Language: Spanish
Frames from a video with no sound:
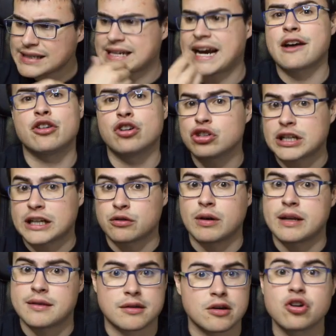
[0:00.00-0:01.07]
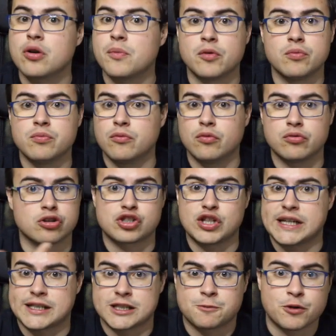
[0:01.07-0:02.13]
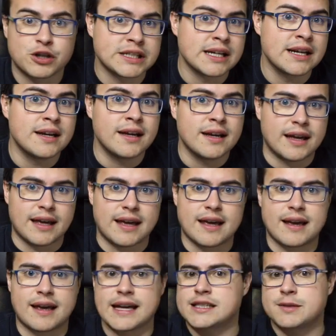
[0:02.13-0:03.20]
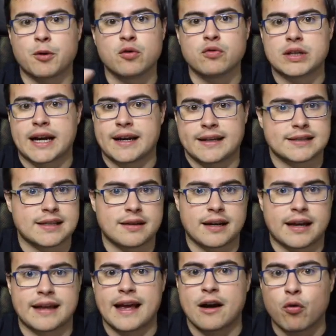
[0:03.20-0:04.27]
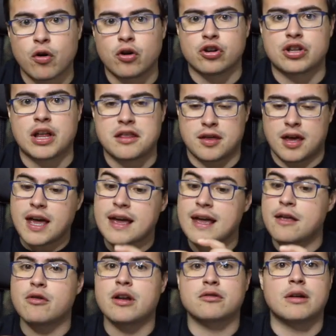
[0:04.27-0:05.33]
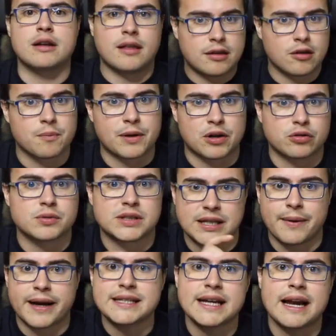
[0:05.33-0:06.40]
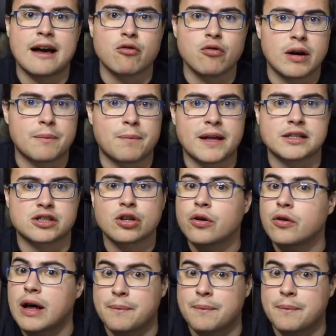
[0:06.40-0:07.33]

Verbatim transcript: sacaron otra actualización como dos días después, eh, que es voluntaria, es decir, que ya el juego no te dice, ¡eh, hay una actualización! Pero si vais a la Google Play Store o